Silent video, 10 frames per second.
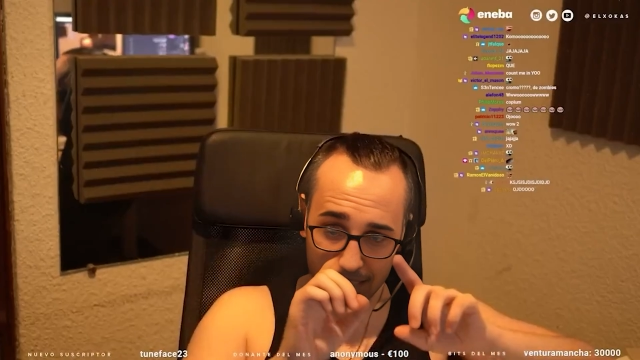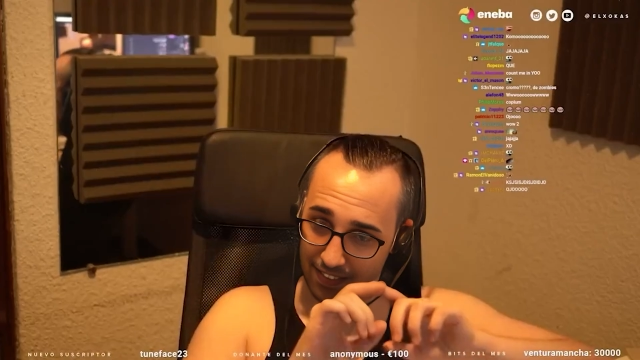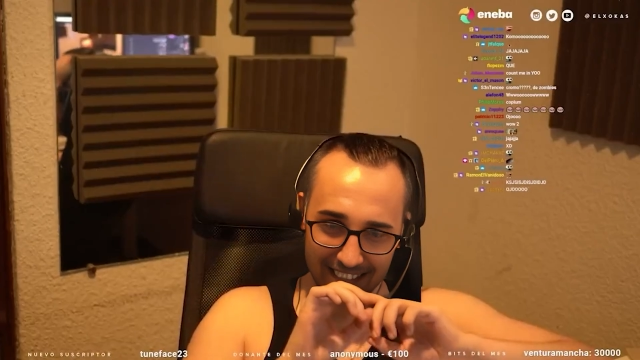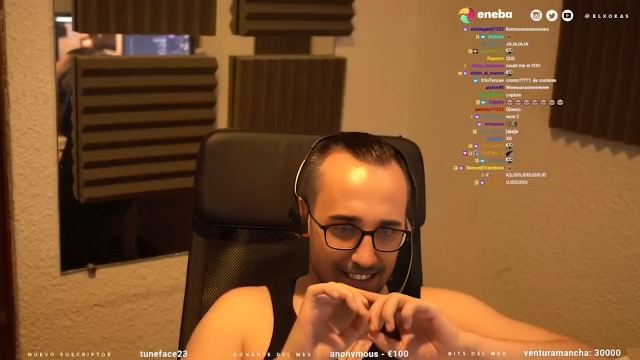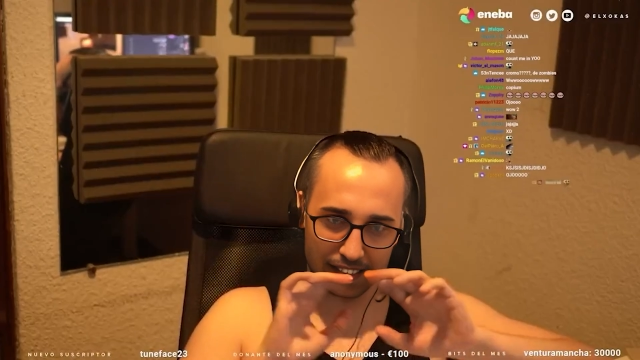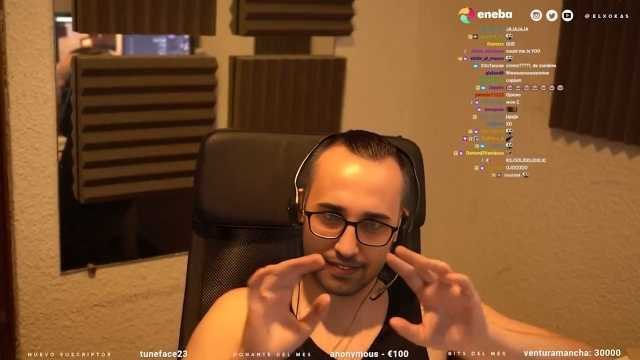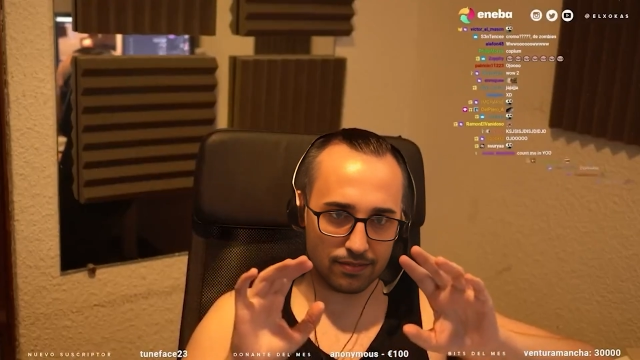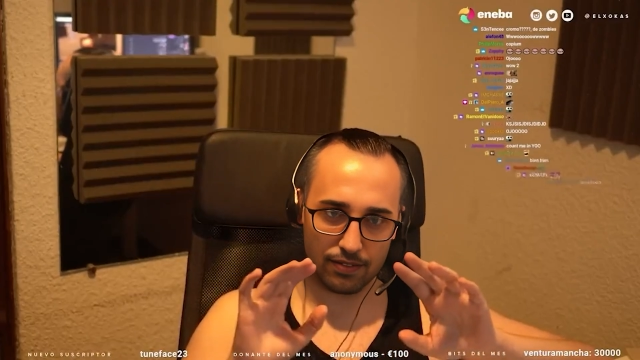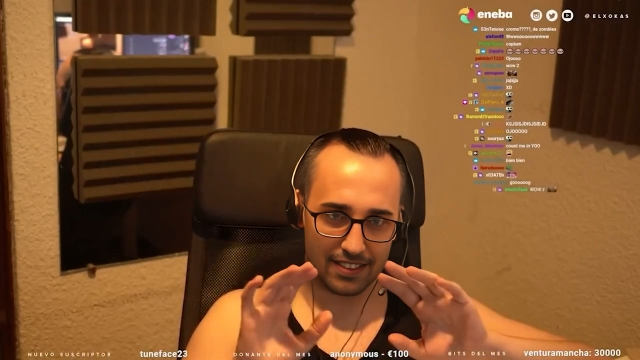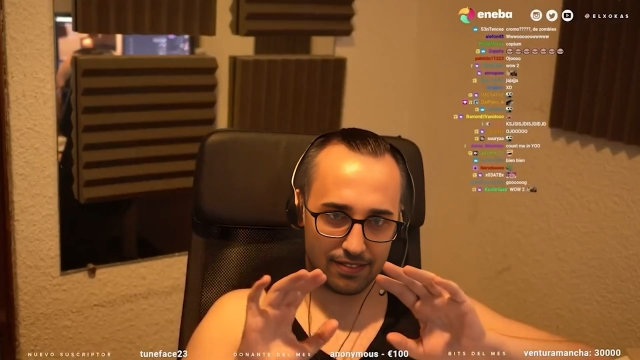Esto de verdad no es
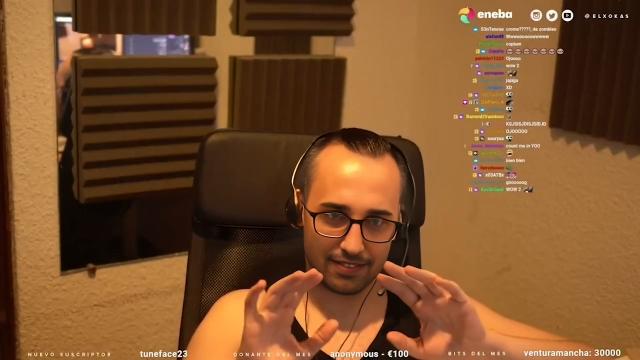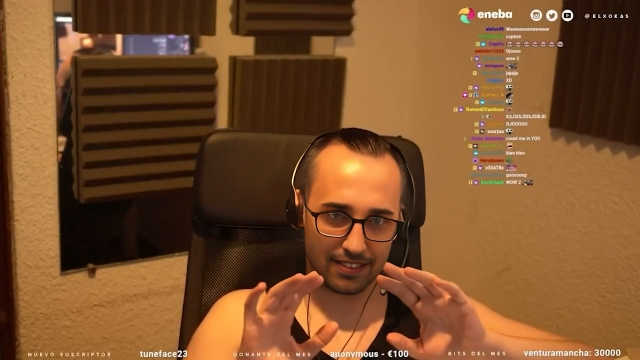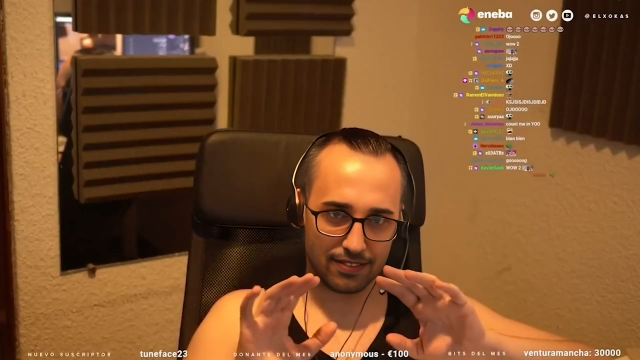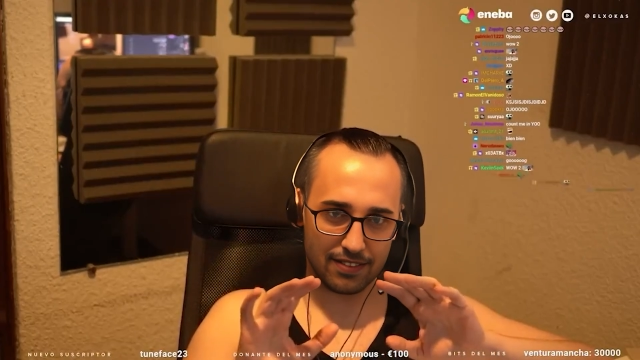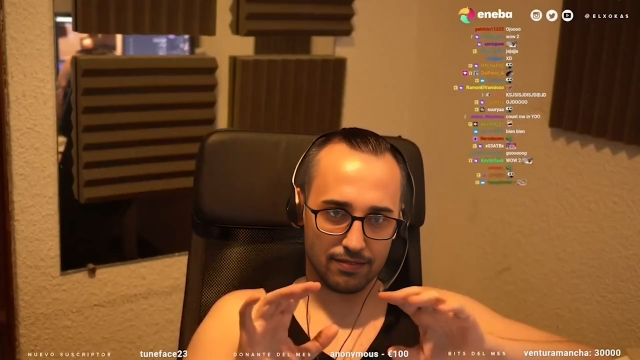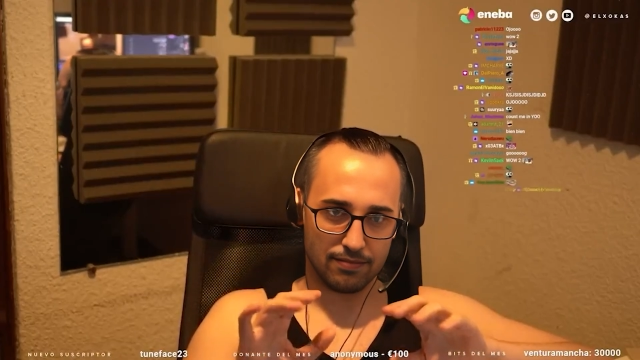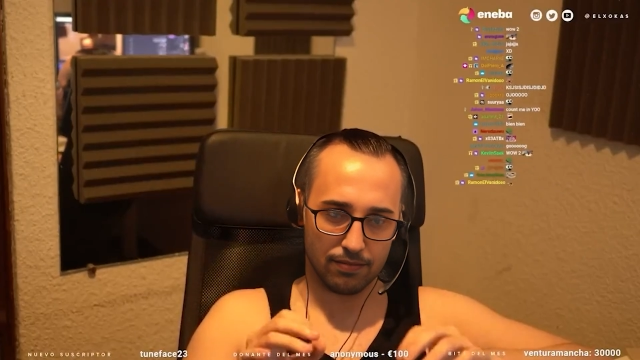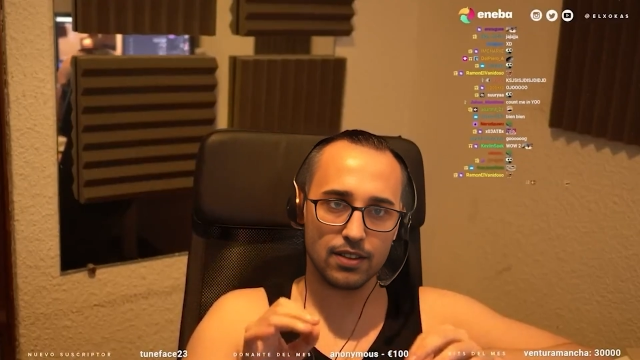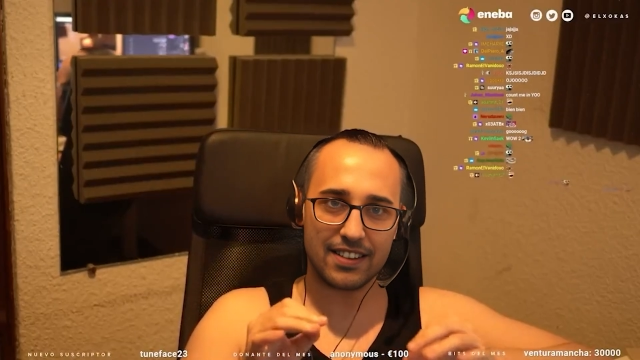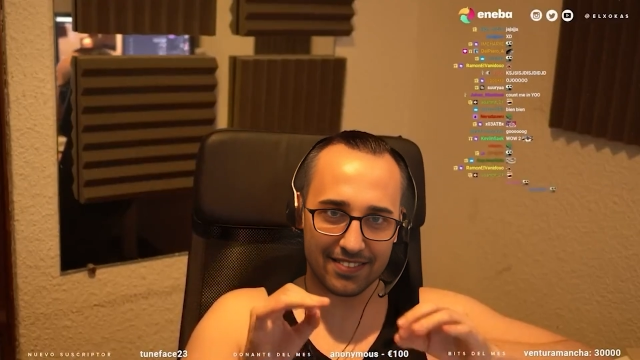coña, no es
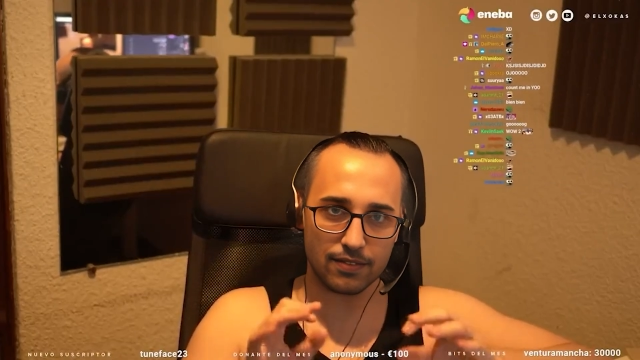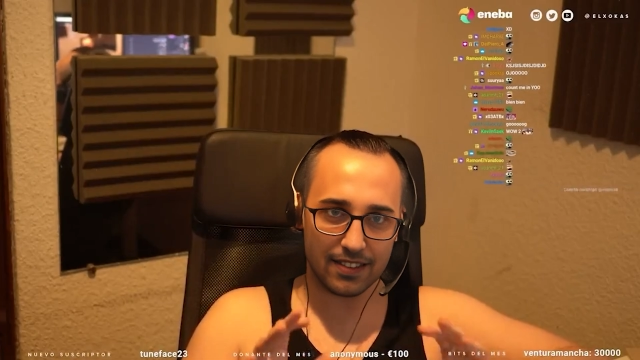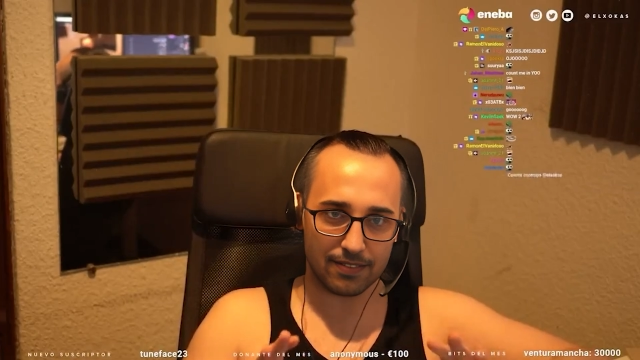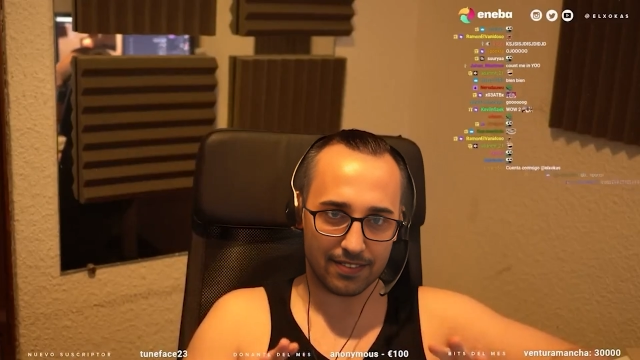cachondeo. Voy a hacer un